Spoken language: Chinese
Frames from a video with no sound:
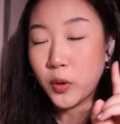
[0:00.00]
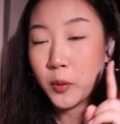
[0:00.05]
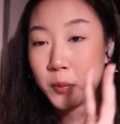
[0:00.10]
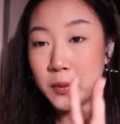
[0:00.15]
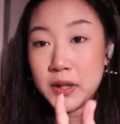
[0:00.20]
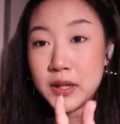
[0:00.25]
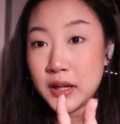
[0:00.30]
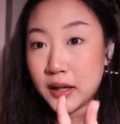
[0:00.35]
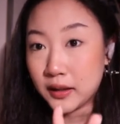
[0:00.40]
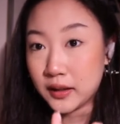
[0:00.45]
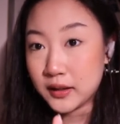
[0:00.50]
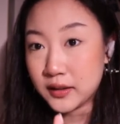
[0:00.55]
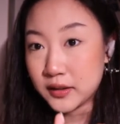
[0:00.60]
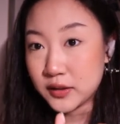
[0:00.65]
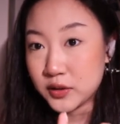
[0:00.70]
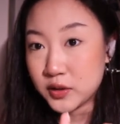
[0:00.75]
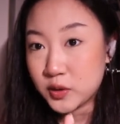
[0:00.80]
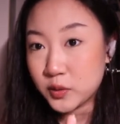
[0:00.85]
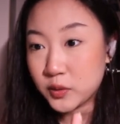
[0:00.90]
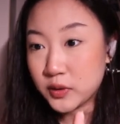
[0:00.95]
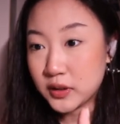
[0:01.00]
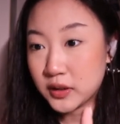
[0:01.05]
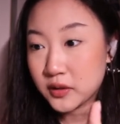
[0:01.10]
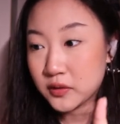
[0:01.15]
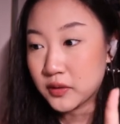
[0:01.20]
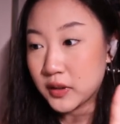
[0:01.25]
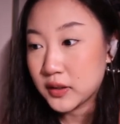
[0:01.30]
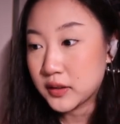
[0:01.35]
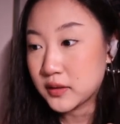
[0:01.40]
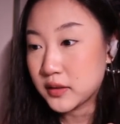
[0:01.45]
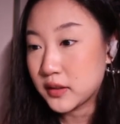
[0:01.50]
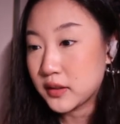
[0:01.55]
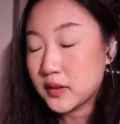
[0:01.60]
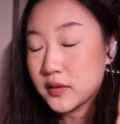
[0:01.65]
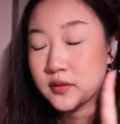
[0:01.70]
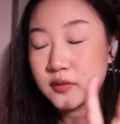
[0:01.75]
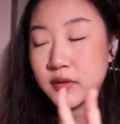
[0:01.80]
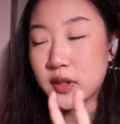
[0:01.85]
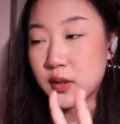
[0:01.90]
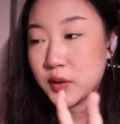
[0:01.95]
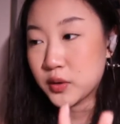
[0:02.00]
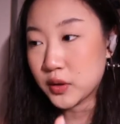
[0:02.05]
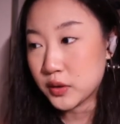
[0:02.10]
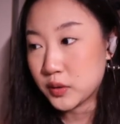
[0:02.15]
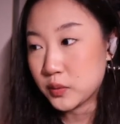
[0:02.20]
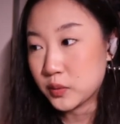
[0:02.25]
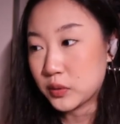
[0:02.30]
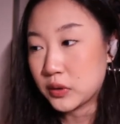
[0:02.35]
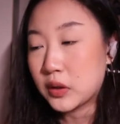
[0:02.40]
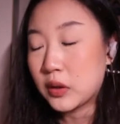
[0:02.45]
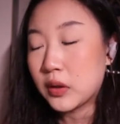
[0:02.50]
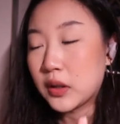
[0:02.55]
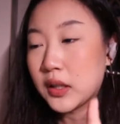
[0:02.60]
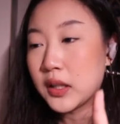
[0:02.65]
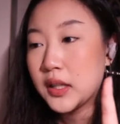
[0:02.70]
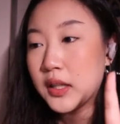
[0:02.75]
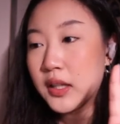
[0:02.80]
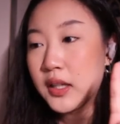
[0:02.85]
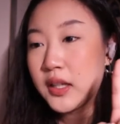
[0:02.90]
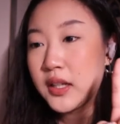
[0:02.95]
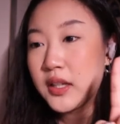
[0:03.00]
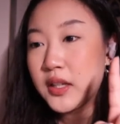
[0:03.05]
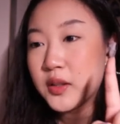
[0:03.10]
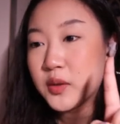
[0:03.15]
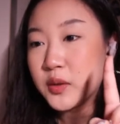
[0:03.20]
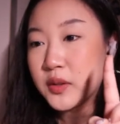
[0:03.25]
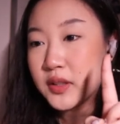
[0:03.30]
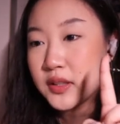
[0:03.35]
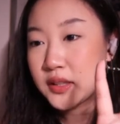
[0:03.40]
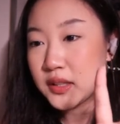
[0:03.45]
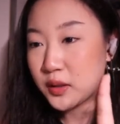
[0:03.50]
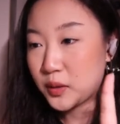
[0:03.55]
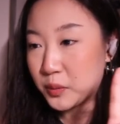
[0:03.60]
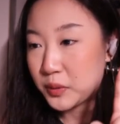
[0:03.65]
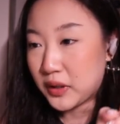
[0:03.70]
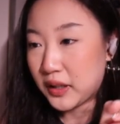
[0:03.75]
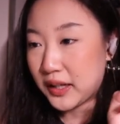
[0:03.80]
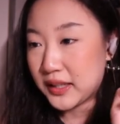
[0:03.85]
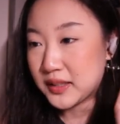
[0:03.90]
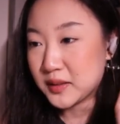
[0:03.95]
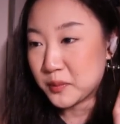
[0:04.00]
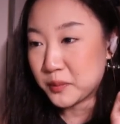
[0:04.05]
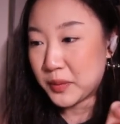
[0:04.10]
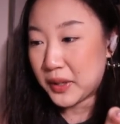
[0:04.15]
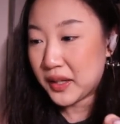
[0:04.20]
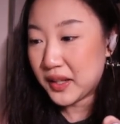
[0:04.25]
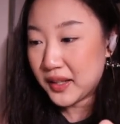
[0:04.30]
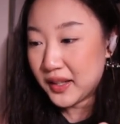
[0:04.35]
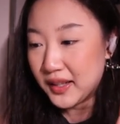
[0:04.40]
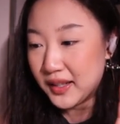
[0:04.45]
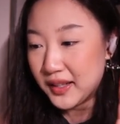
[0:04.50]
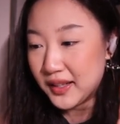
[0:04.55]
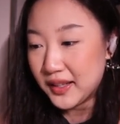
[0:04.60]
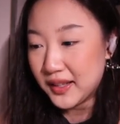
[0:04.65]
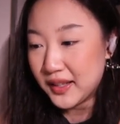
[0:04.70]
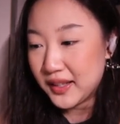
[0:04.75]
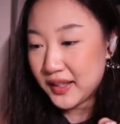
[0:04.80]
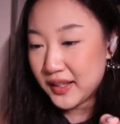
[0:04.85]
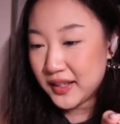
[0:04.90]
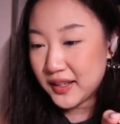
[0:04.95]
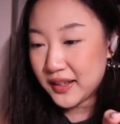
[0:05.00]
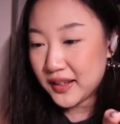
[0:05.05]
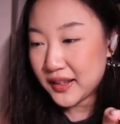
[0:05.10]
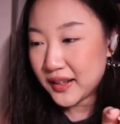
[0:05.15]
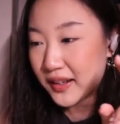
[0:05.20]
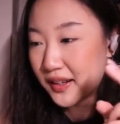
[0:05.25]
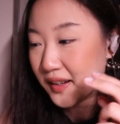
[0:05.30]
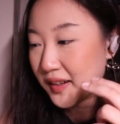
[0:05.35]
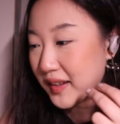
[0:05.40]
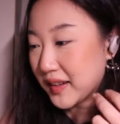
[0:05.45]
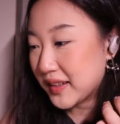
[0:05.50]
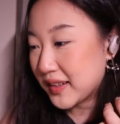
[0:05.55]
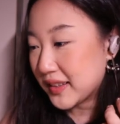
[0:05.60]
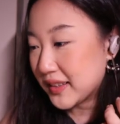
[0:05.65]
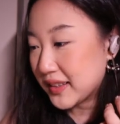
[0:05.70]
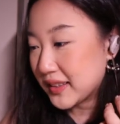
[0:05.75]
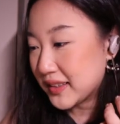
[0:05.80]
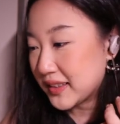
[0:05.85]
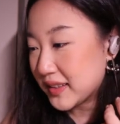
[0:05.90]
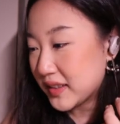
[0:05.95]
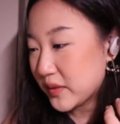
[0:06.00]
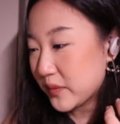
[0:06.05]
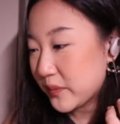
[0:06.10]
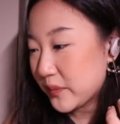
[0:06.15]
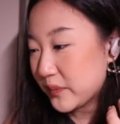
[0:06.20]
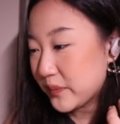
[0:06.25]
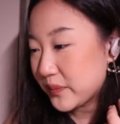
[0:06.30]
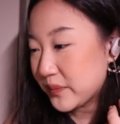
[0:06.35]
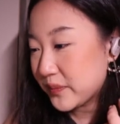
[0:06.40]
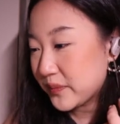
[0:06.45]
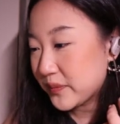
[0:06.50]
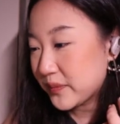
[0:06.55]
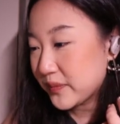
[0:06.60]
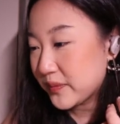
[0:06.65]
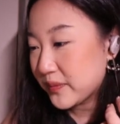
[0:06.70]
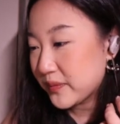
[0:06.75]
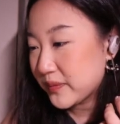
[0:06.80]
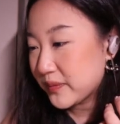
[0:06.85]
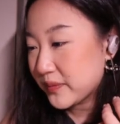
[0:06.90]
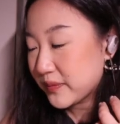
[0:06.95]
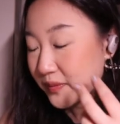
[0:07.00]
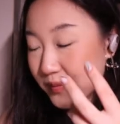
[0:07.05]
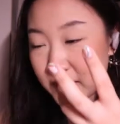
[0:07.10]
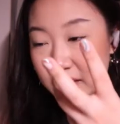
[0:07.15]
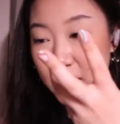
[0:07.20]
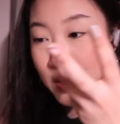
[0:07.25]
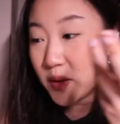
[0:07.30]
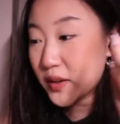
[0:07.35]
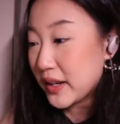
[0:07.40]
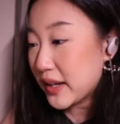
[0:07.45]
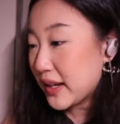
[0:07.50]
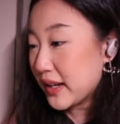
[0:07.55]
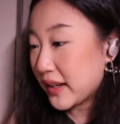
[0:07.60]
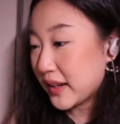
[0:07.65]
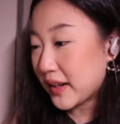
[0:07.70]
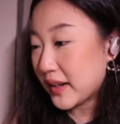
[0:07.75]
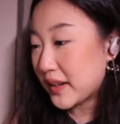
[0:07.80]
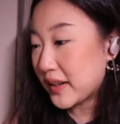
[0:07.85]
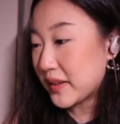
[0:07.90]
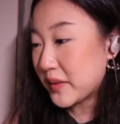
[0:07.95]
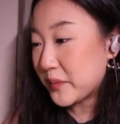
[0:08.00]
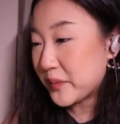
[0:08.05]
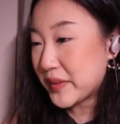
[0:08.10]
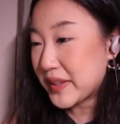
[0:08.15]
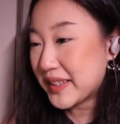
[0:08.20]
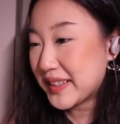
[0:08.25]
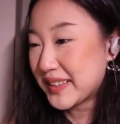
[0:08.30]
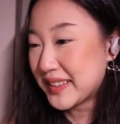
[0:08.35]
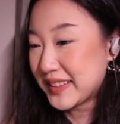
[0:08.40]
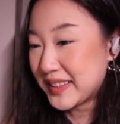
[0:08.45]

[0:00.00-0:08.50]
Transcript: 我们两个人修一个房子，已经完全足够了。所以现在我不知道该怎么办。呃，OK，嗯，